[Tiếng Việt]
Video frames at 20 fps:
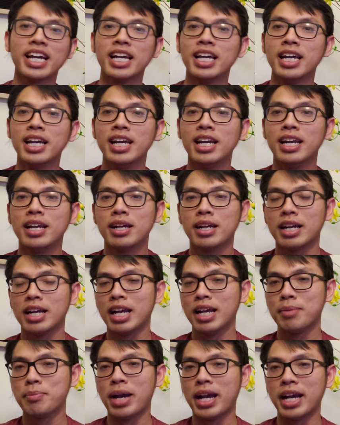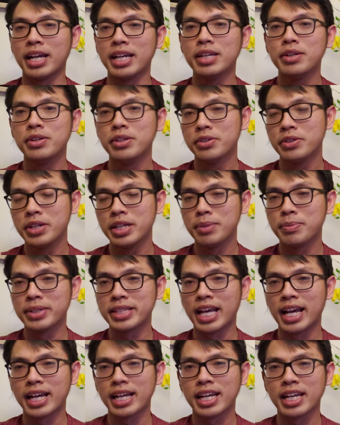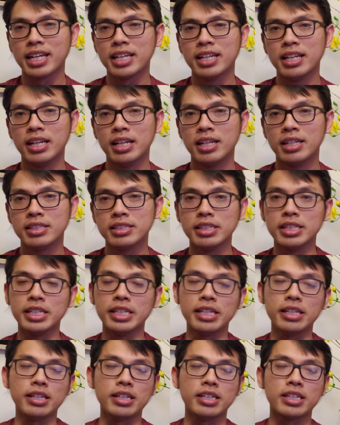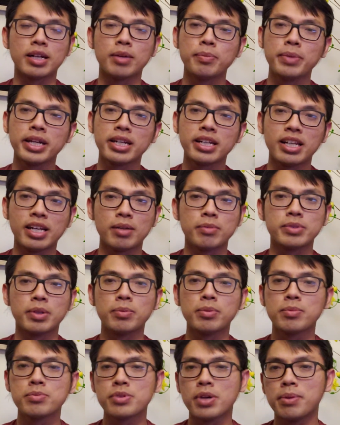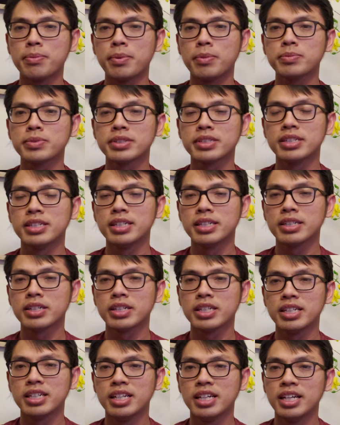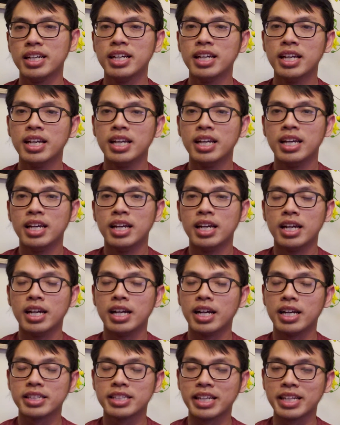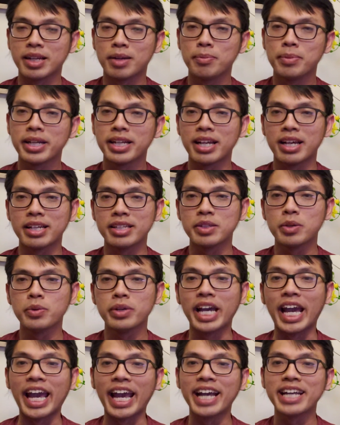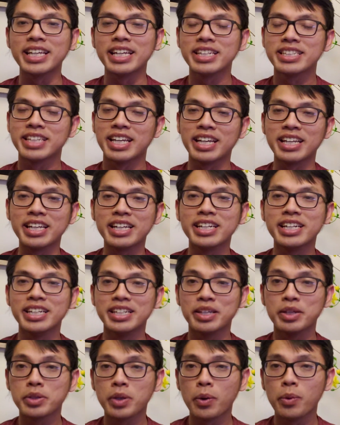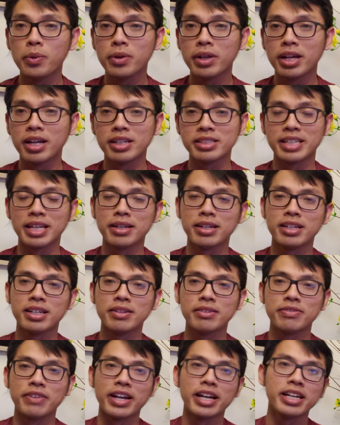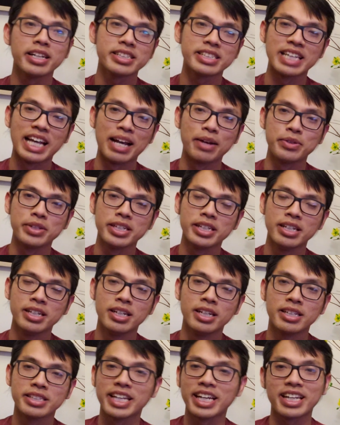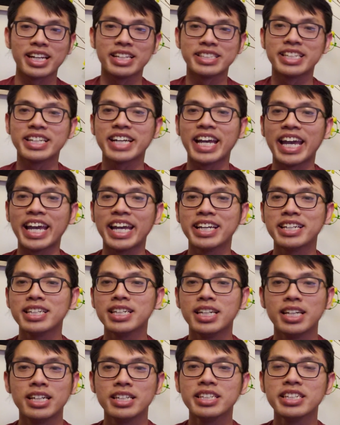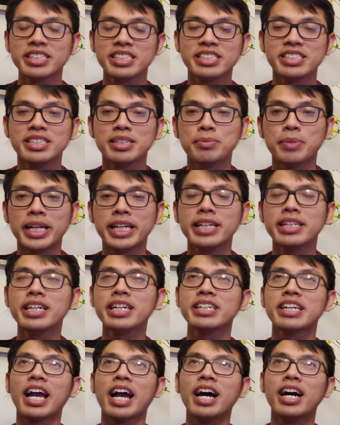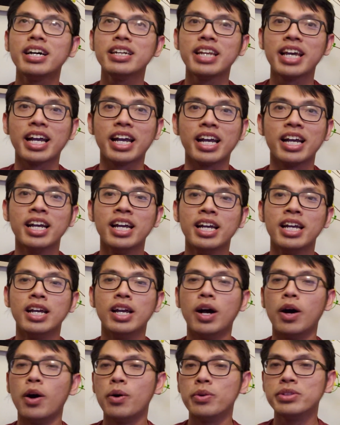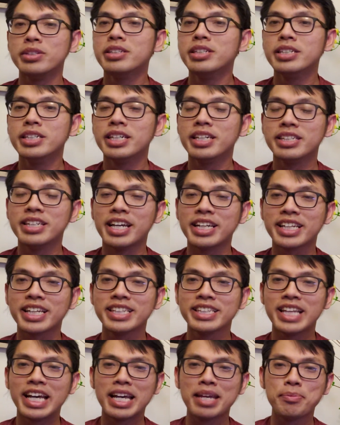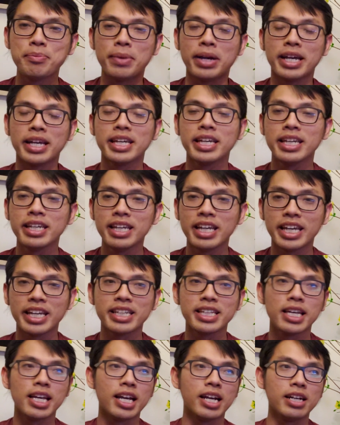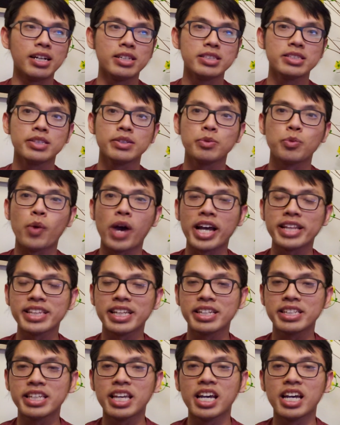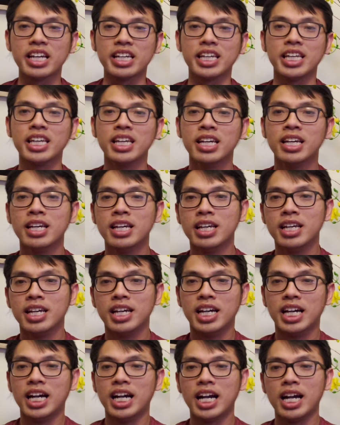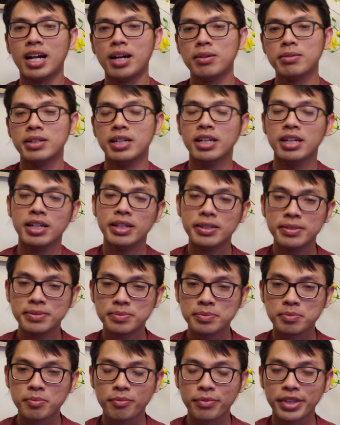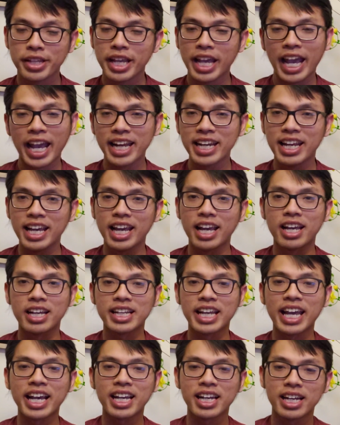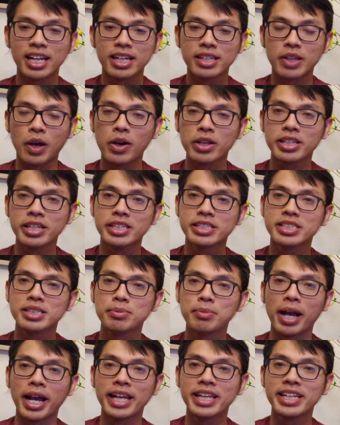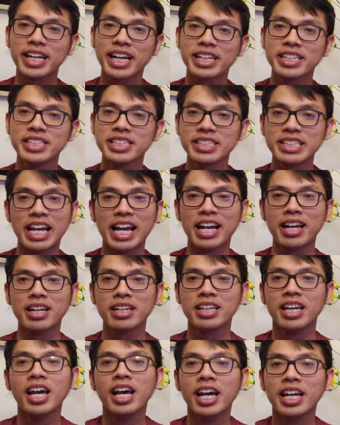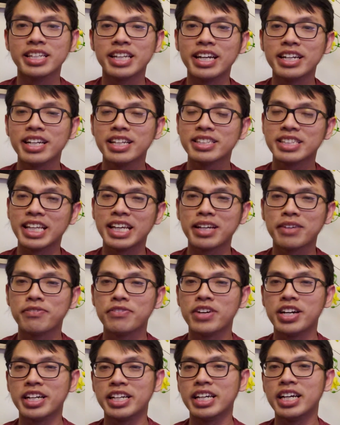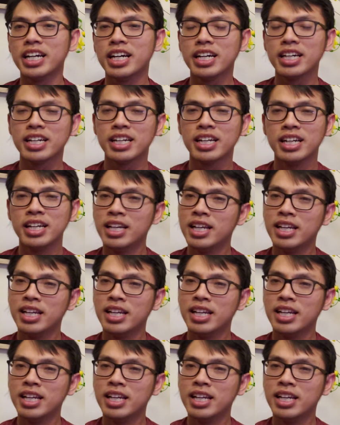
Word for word: á, à, bà Hillary bà thắng á, thì à, không biết là tổng thống Trump vẫn à, có thì không biết là chú ngạn những và những người như chú đó sẽ phản ứng sao nữa chắc là sẽ khen ờ, nước nước Mỹ nước nở là ô nền kinh tế Mỹ hiện giờ nó quá tuyệt vời không hay là các ờ, thỏa thuận thương mại với các nước đã trở nên tuyệt vời hơn